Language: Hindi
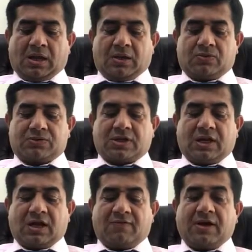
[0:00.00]
उसके
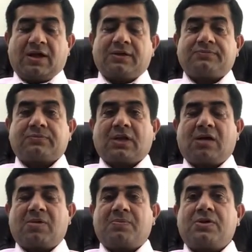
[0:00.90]
अलावा
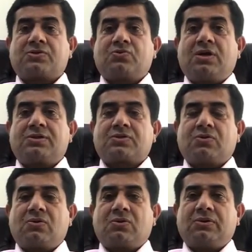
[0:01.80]
हम अपने स्टूडेंट्स को